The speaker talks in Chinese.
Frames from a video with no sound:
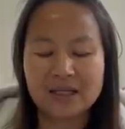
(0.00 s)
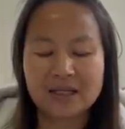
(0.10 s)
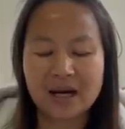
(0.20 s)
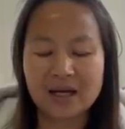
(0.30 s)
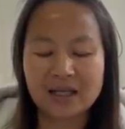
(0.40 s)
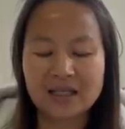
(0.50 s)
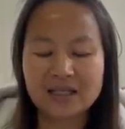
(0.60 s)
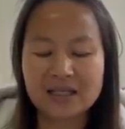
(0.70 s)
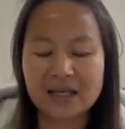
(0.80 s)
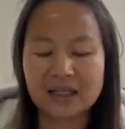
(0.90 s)
在二零一
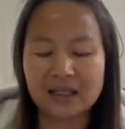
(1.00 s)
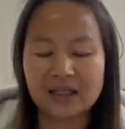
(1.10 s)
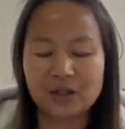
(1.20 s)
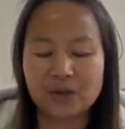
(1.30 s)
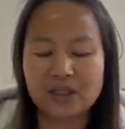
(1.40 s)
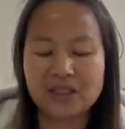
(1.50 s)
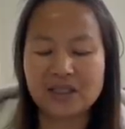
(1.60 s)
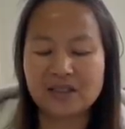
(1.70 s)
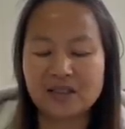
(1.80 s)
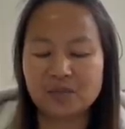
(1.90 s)
七年呢，有一
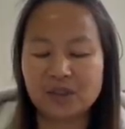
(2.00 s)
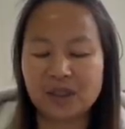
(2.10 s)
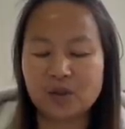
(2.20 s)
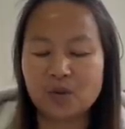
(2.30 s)
期节目呢，